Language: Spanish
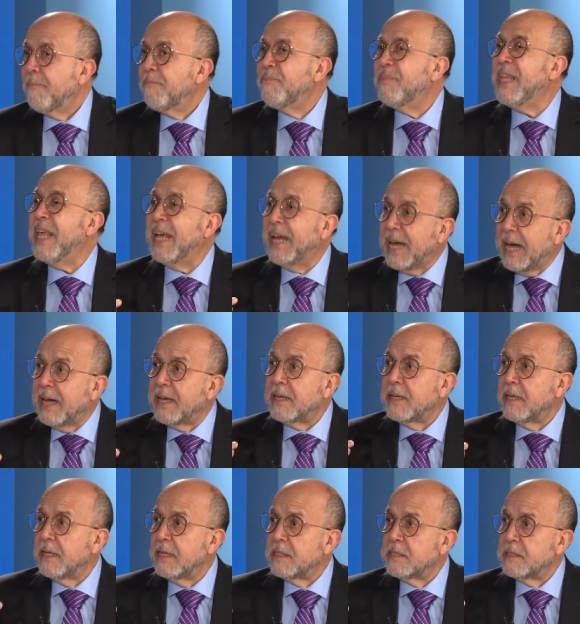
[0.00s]

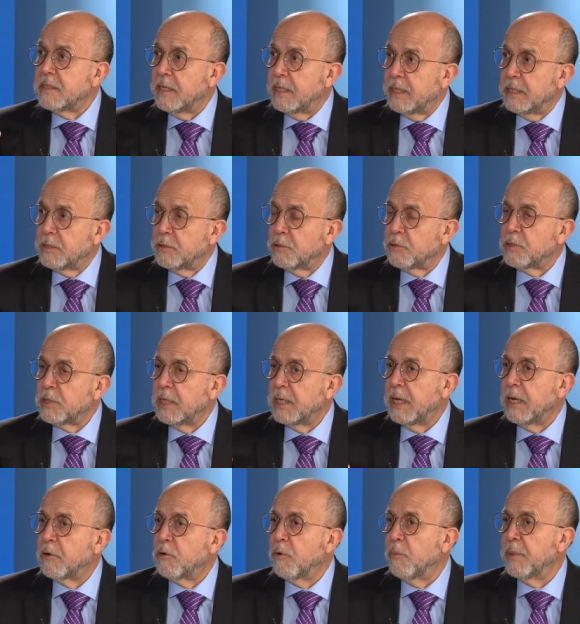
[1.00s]
Negar este hecho
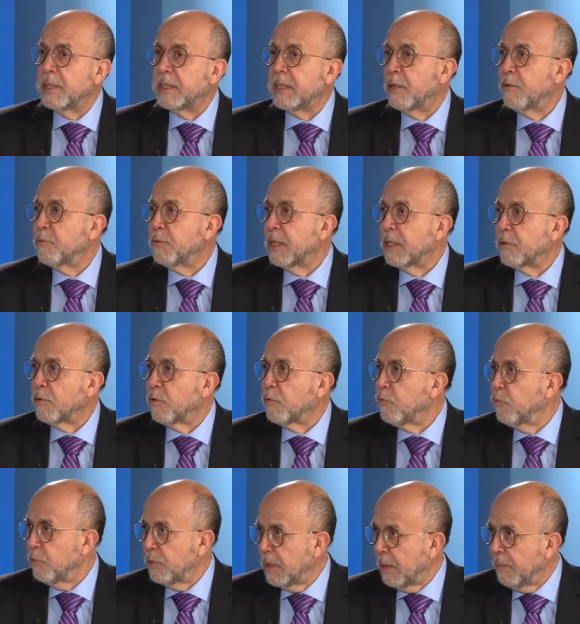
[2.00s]
sería cometer un error
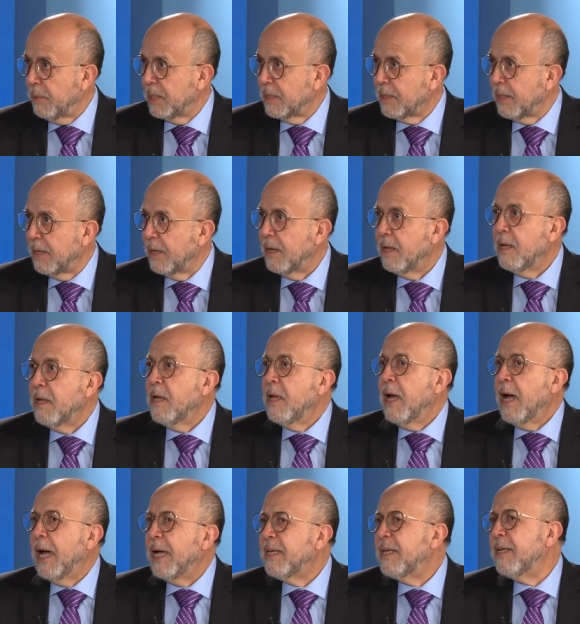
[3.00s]
fundamental.
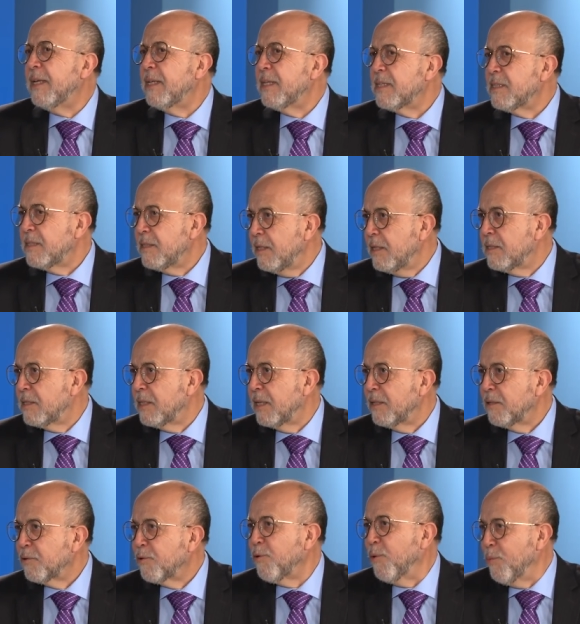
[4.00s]
Hay quienes
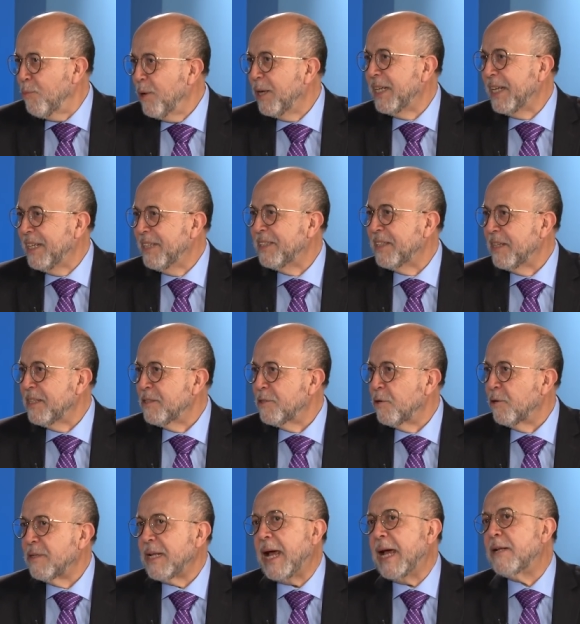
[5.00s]
dicen con buena
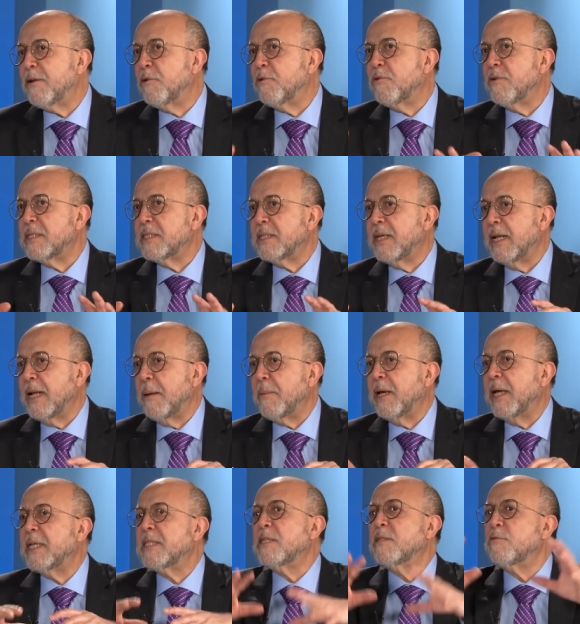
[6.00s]
intención, ah, no, no, es que la
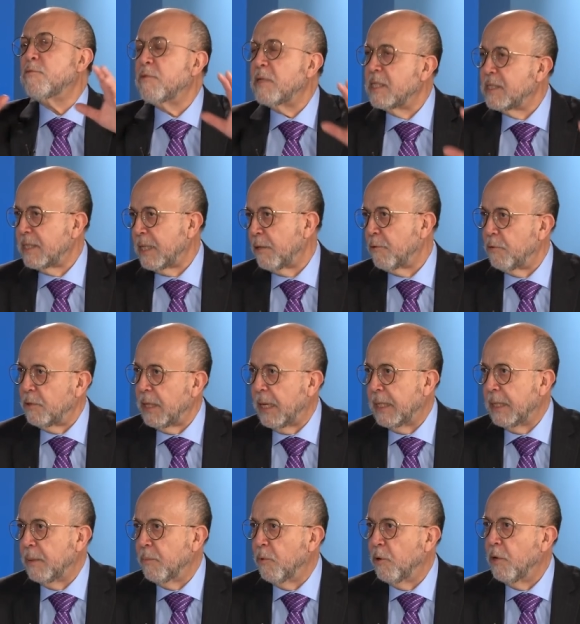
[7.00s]
vejez es un estado de
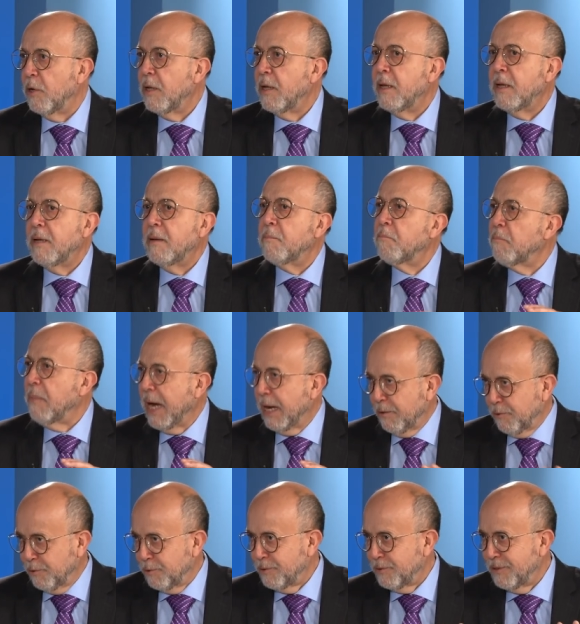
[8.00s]
ánimo
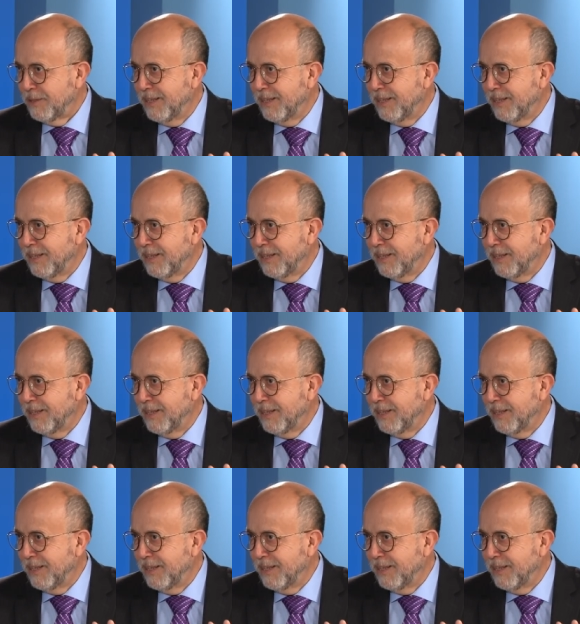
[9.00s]
mangos.